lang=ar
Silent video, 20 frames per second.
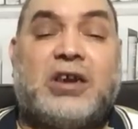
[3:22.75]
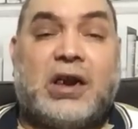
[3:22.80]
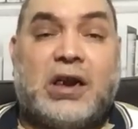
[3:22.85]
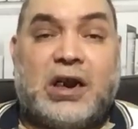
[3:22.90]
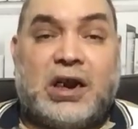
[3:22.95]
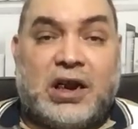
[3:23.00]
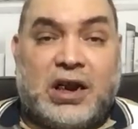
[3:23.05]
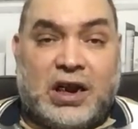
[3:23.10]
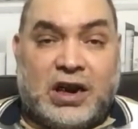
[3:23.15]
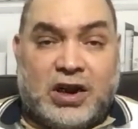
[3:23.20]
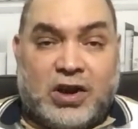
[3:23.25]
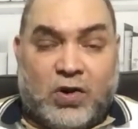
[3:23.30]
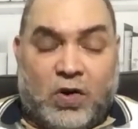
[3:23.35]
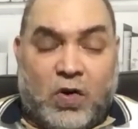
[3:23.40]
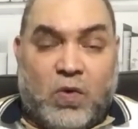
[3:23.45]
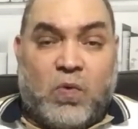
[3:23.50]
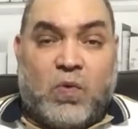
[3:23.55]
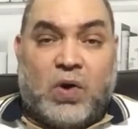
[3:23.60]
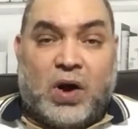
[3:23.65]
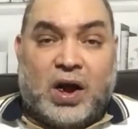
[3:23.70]
اللي
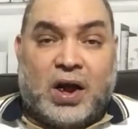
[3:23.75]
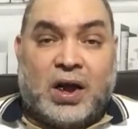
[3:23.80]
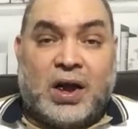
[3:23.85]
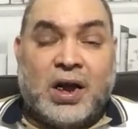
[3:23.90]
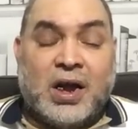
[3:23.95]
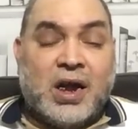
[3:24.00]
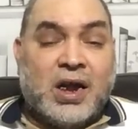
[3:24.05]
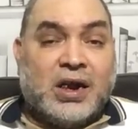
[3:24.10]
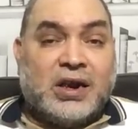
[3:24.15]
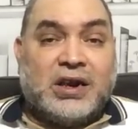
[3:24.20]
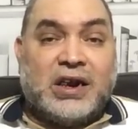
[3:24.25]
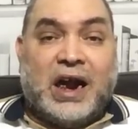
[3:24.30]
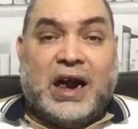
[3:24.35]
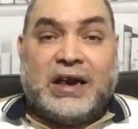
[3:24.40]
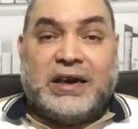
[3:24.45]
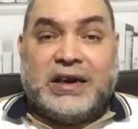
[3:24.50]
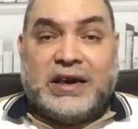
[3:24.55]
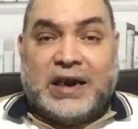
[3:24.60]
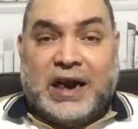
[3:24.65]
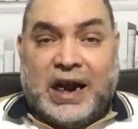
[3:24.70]
هو
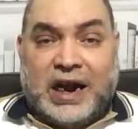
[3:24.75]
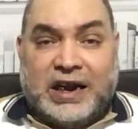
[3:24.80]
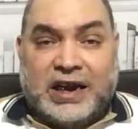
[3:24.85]
يعني